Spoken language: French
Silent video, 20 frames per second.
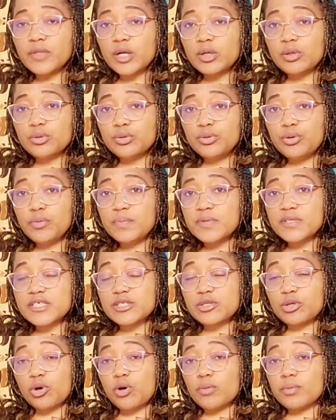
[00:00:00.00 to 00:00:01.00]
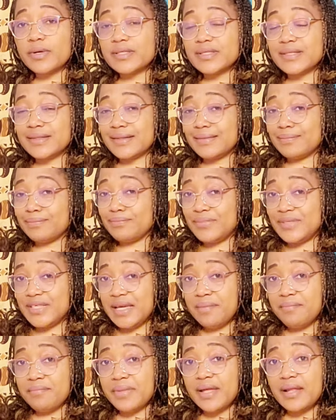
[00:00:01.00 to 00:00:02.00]
deux petites robes. Elles étaient
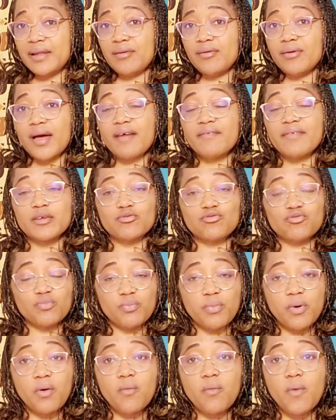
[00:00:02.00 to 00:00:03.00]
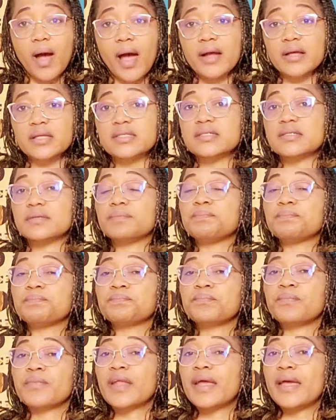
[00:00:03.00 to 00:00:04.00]
bien belles, avec du bon wax.
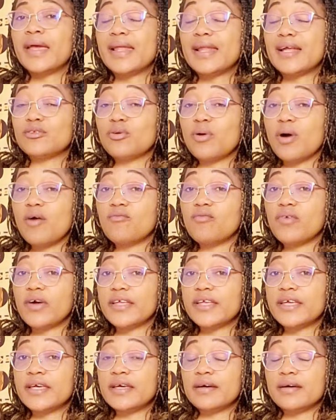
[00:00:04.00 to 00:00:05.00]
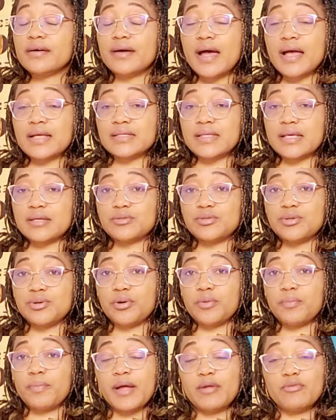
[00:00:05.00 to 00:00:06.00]
Elle a donc envoyé euh, à sa
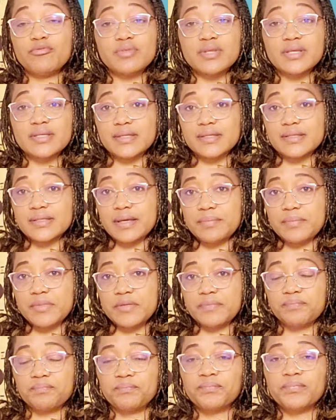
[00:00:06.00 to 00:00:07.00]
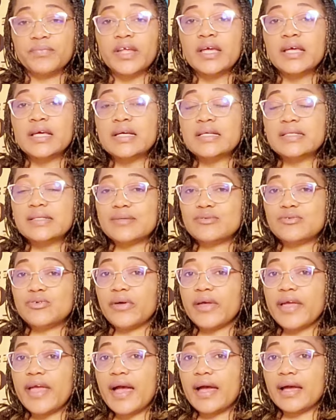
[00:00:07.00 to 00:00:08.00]
sœur par l'une de ses amies. Sa
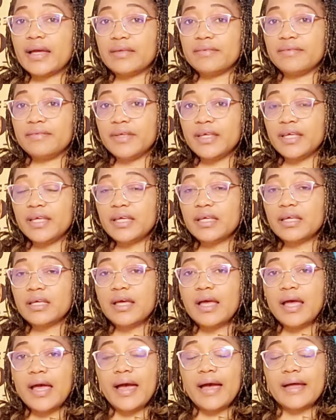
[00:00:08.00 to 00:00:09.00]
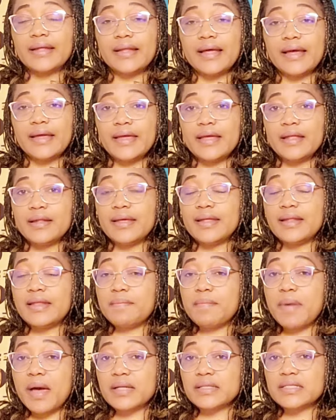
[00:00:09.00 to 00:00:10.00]
sœur est arrivée. Anaël, elle
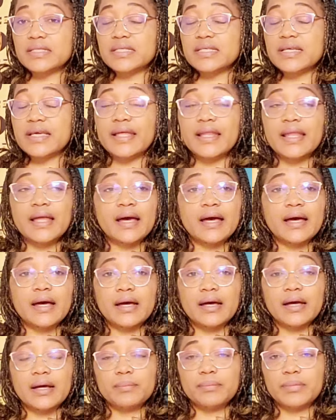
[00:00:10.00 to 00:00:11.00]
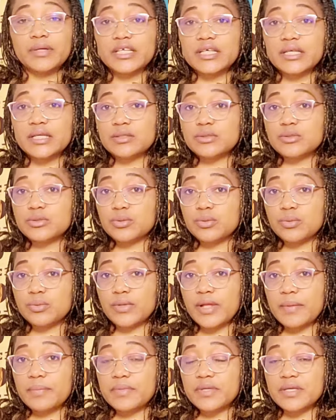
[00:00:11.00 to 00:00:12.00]
est partie. Elle a pris son
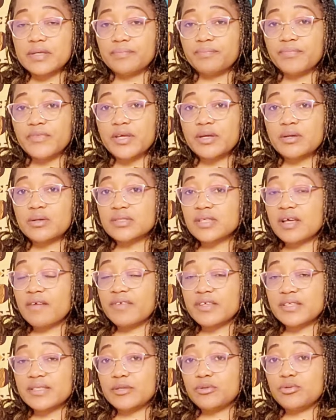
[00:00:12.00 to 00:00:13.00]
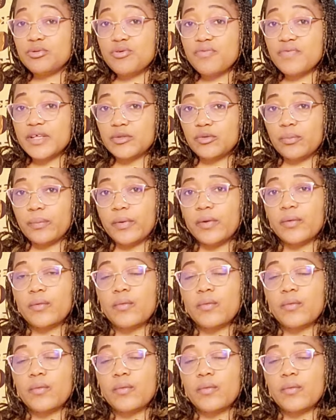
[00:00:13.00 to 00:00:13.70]
habit. Euh, en fait, ses deux vêtements.